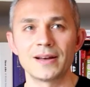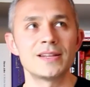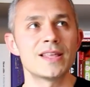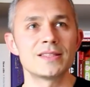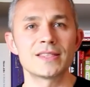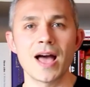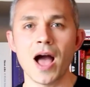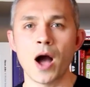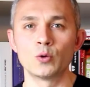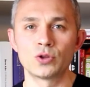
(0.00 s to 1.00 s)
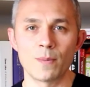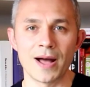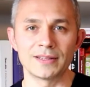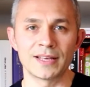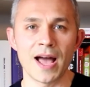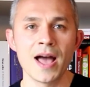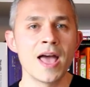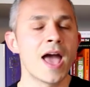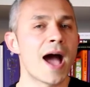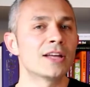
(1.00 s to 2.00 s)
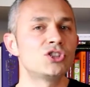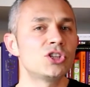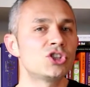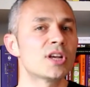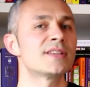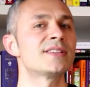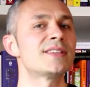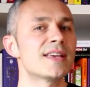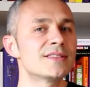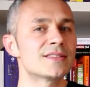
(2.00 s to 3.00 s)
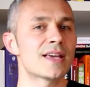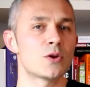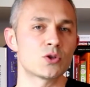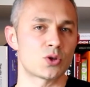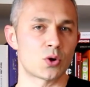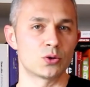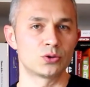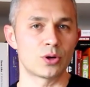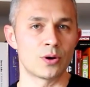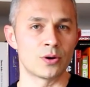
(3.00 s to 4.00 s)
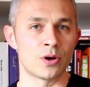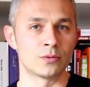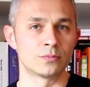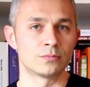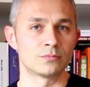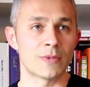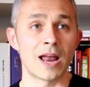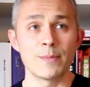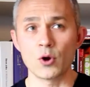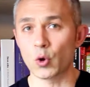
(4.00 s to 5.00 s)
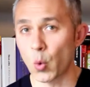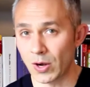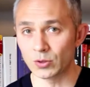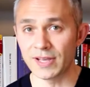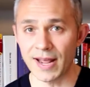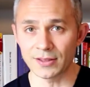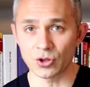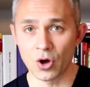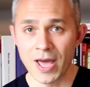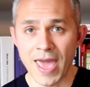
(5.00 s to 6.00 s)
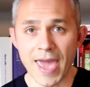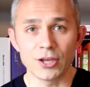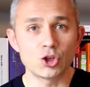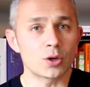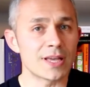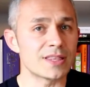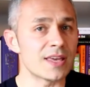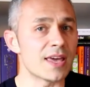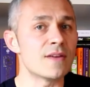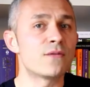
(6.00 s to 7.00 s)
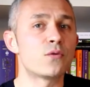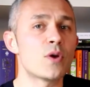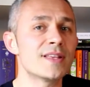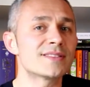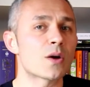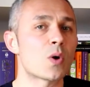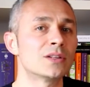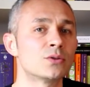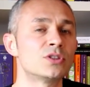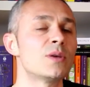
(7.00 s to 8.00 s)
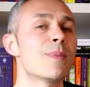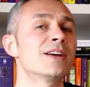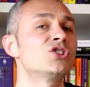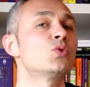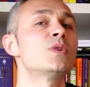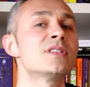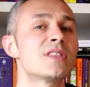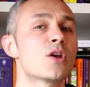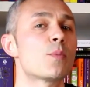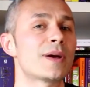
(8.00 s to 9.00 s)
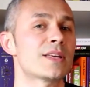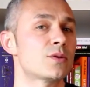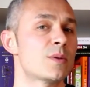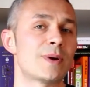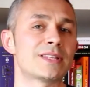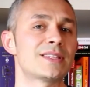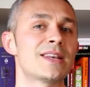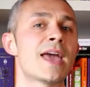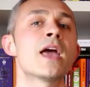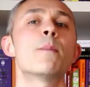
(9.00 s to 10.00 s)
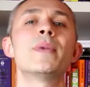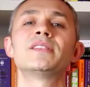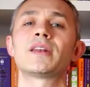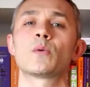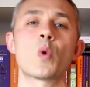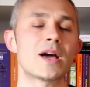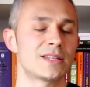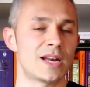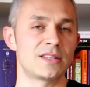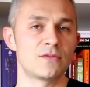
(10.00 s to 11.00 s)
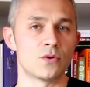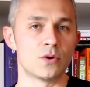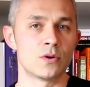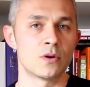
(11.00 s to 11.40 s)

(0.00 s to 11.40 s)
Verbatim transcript: L'identità automatica agisce senza il nostro controllo, almeno quello diretto, è ciò che ti influenza quando ti mangi un intero pacchetto di patatine mentre guardi la tv.